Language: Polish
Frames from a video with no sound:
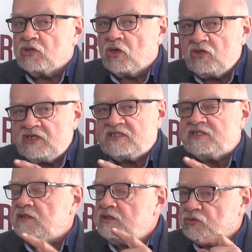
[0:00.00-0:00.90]

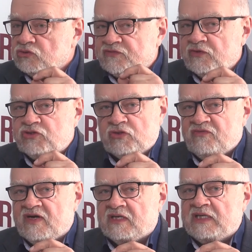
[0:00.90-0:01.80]
Rolnicy, i tu zwróćcie
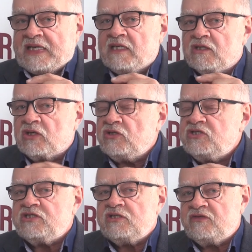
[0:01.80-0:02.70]
uwagę,
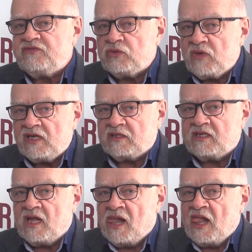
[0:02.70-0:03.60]
rolnicy
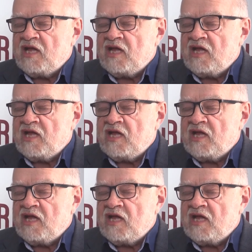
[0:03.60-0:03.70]
indywidualni,